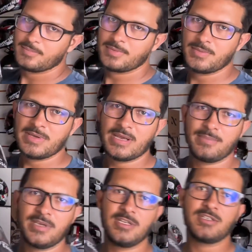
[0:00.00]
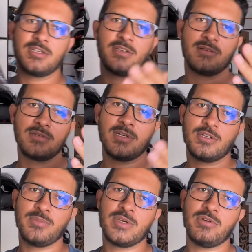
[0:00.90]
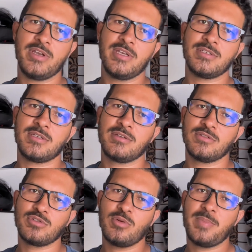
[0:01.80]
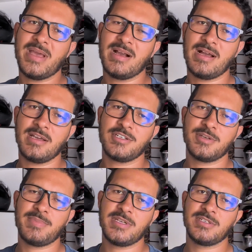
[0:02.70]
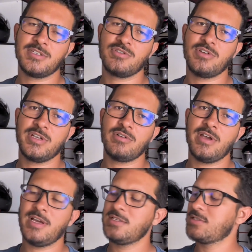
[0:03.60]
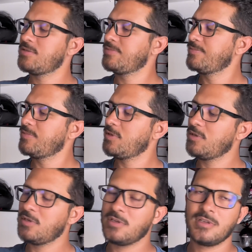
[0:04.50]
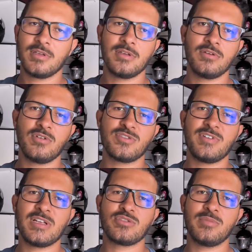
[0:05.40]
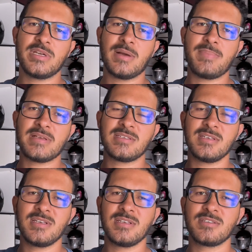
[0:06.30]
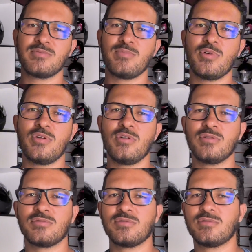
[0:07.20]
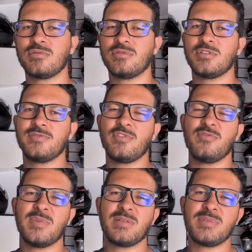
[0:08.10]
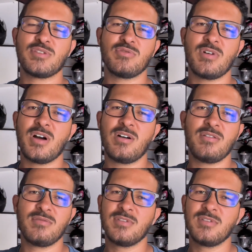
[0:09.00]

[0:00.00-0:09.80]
Primeiramente, você que não me conhece, eu sou o PH aqui de Aparecido de Goiânia, Goiás gosto de falar sobre capacetes, motos, desenvolvimento pessoal.